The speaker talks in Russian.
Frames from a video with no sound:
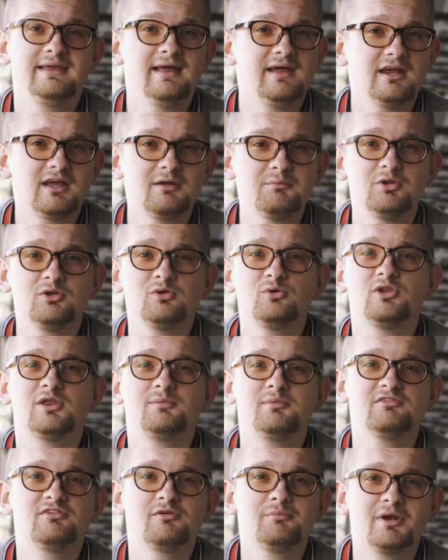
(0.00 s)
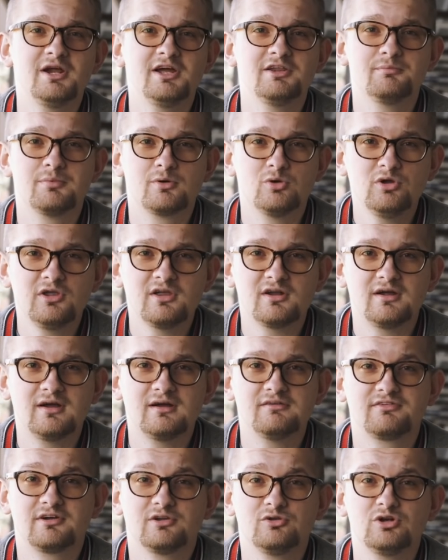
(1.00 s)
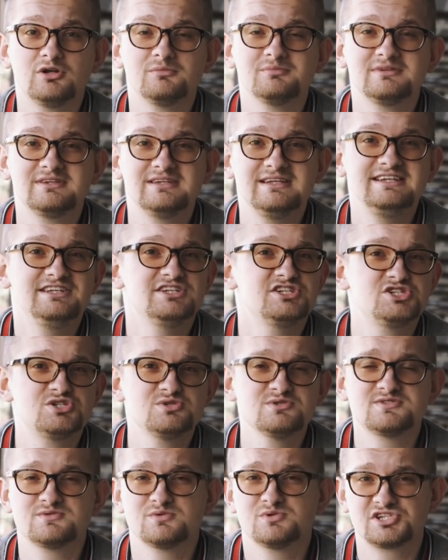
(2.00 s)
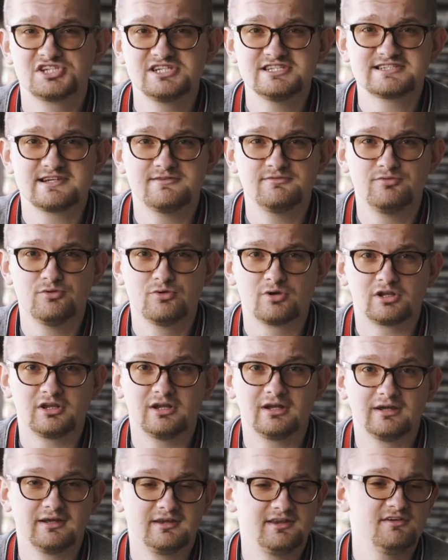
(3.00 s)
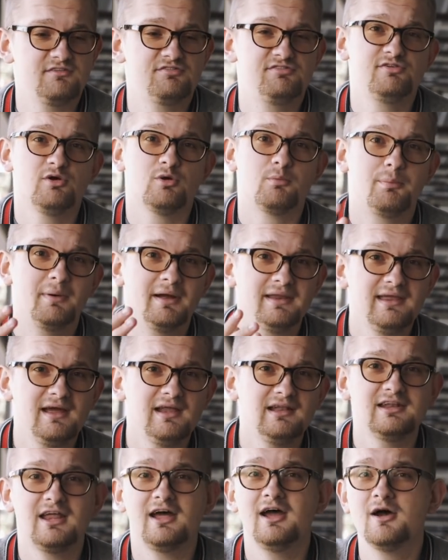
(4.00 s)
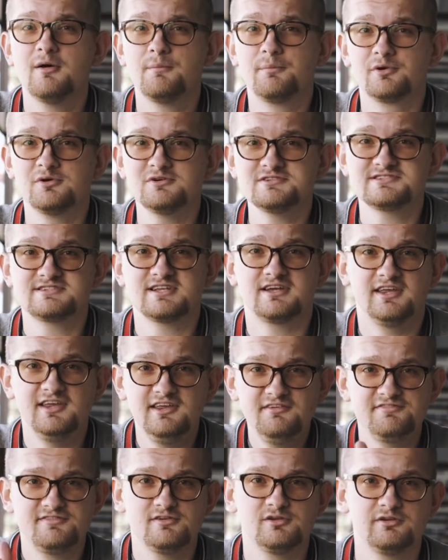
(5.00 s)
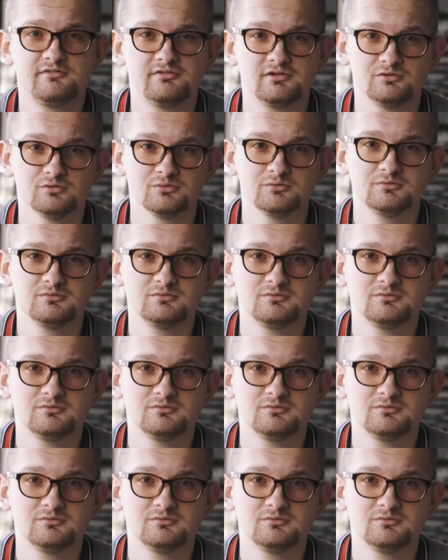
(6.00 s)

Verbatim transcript: я рекомендую тебе выбирать брокера, в котором ты не чувствуешь дискомфорта, где все понятно, просто и все на виду.